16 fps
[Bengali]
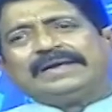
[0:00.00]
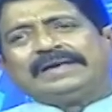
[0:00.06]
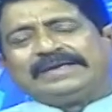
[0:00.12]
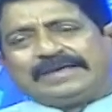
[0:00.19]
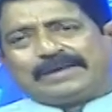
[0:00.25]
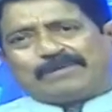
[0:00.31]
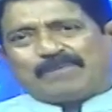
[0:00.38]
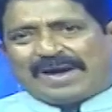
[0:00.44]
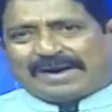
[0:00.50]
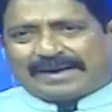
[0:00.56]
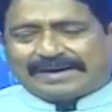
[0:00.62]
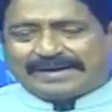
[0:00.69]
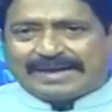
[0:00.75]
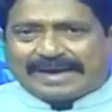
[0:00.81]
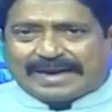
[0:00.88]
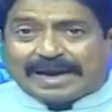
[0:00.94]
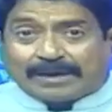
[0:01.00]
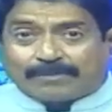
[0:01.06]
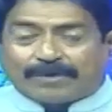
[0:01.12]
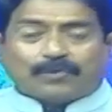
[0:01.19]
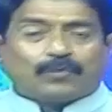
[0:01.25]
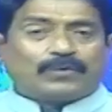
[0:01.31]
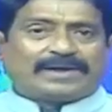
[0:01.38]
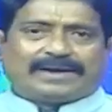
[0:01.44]
নিজের মাকে নিয়ে
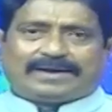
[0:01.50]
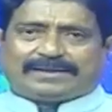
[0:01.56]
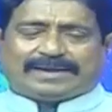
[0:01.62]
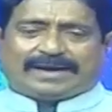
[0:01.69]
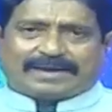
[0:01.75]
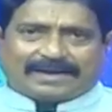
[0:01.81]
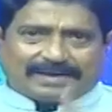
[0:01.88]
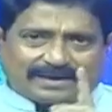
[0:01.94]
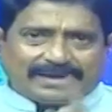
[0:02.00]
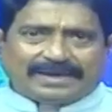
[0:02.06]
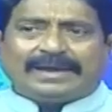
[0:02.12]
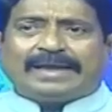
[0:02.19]
একবার ওইখানে দেখান